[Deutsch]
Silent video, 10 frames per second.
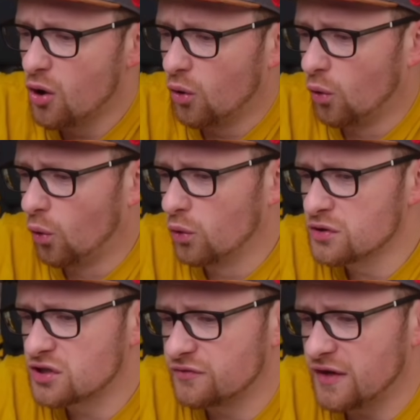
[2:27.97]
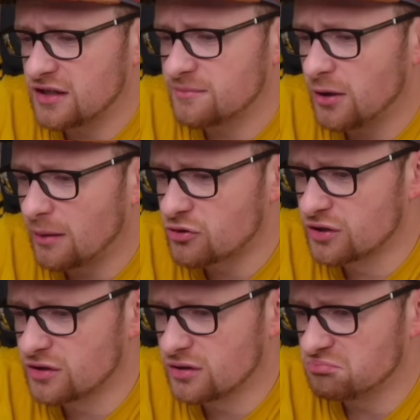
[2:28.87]
Und wir hatten
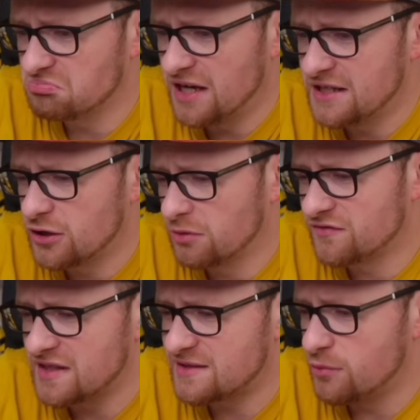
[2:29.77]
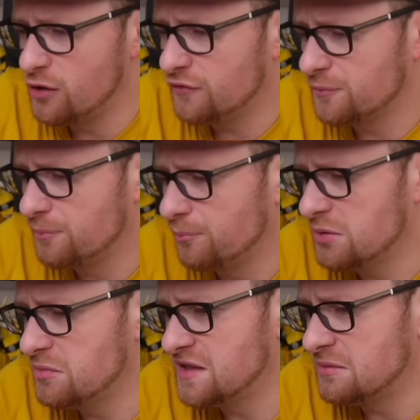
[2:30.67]
Bauabschnitte. Ich glaube, es waren zwölf.
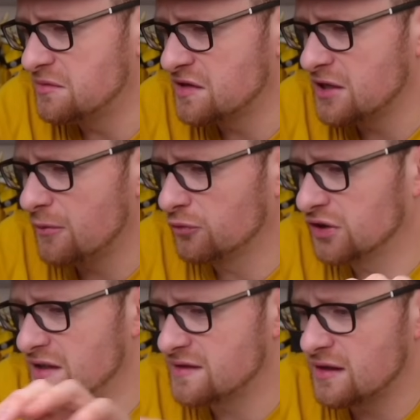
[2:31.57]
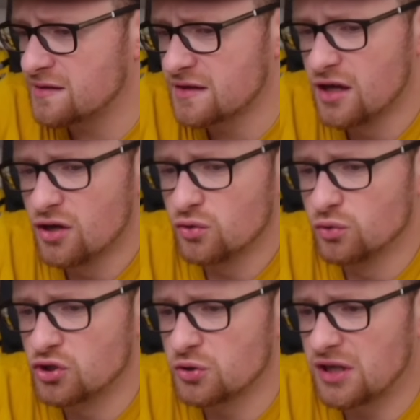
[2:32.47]
Bin mir ziemlich sicher. Und dann ist das
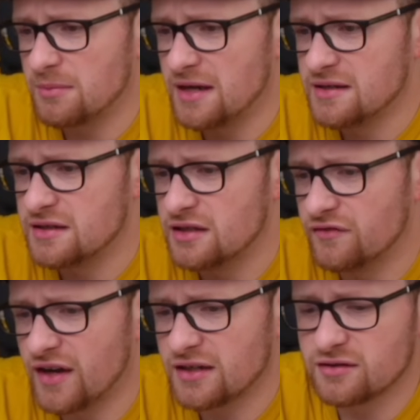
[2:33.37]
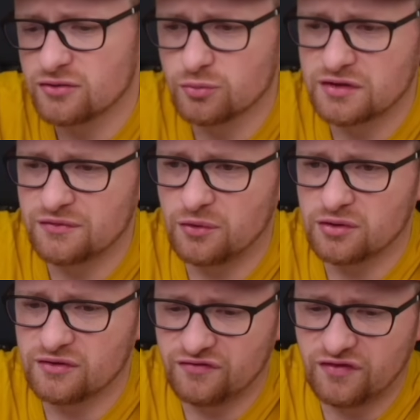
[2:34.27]
gute Stück am Ende hier fertig. Übrigens hier
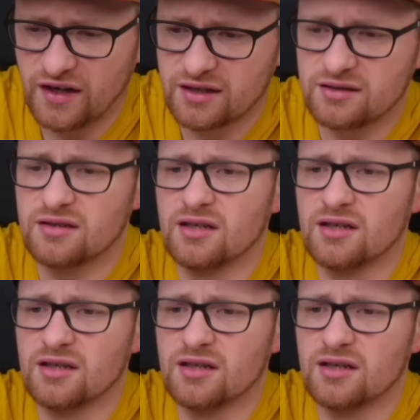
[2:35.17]
vorne feiert...